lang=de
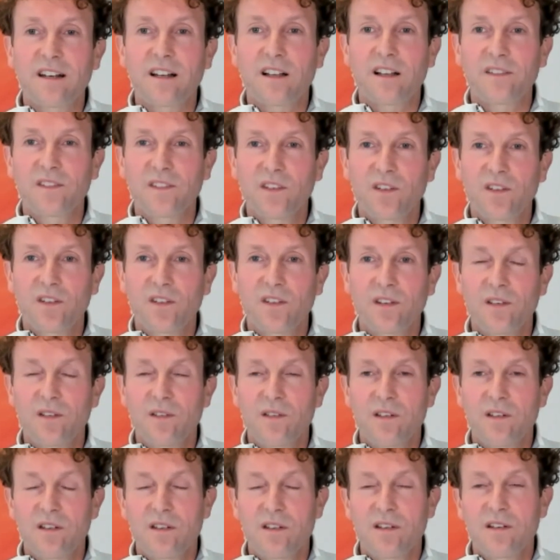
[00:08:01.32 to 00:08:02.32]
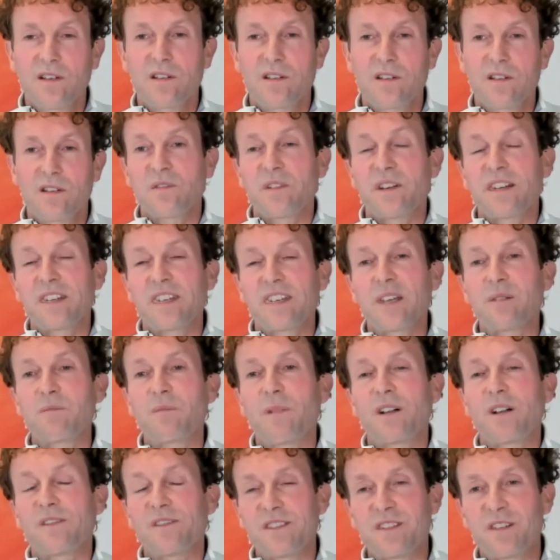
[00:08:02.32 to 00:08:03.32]
genannt, so wenn
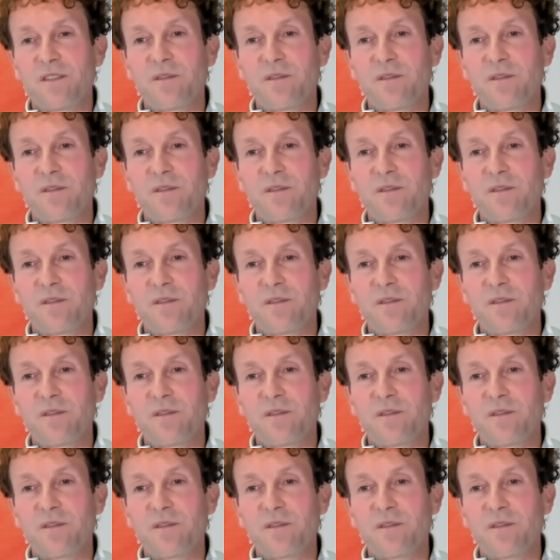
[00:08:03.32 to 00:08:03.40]
jemand